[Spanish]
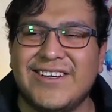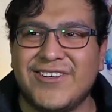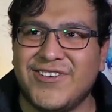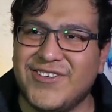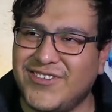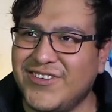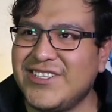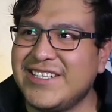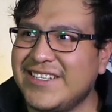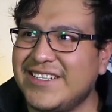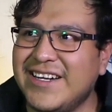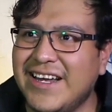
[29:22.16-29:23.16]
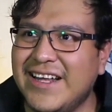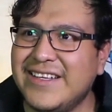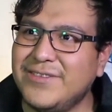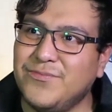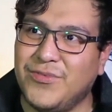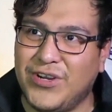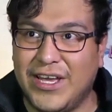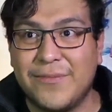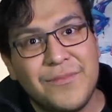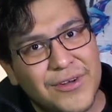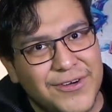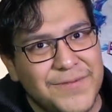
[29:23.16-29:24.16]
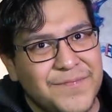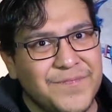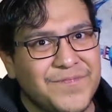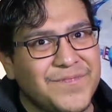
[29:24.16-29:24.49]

digo, cosas así raras, por ejemplo...